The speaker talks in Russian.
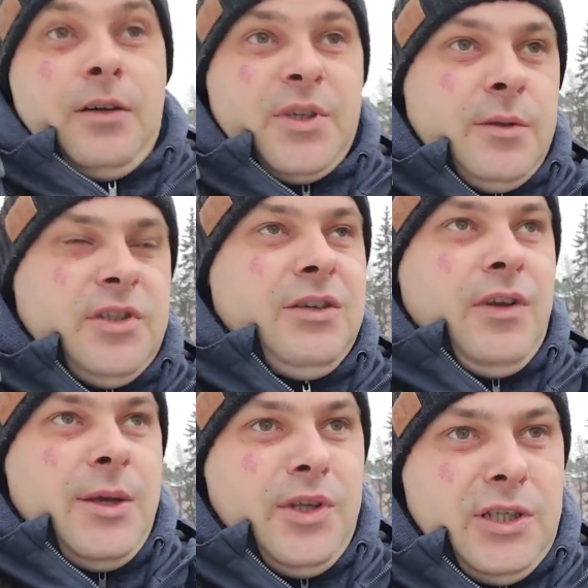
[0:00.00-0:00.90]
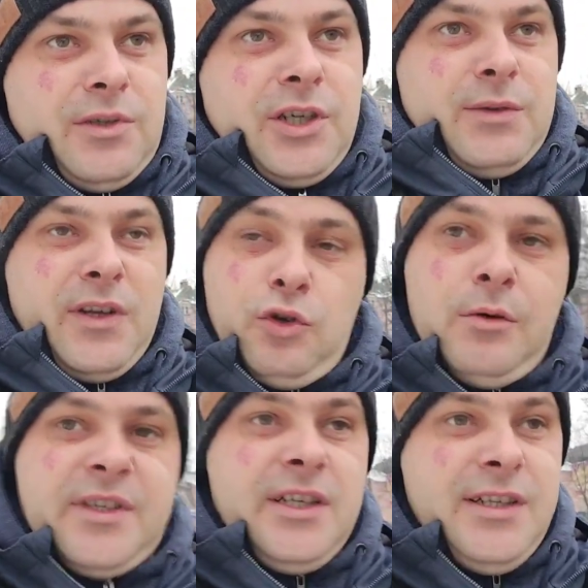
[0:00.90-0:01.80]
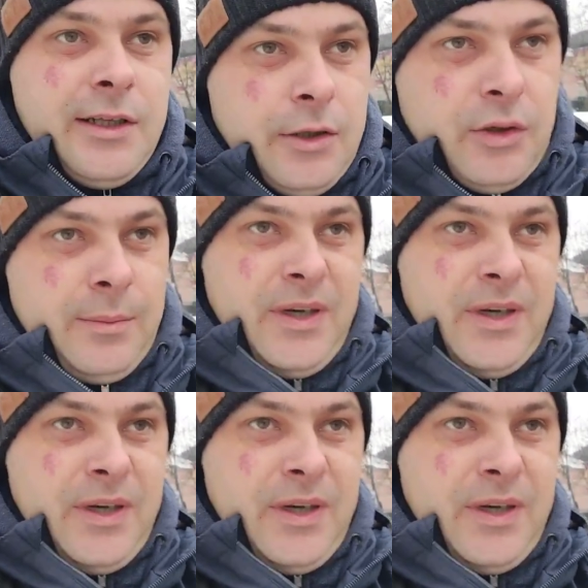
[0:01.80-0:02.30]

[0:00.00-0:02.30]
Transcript: В общем, тем временем сейчас в Родомске делаю,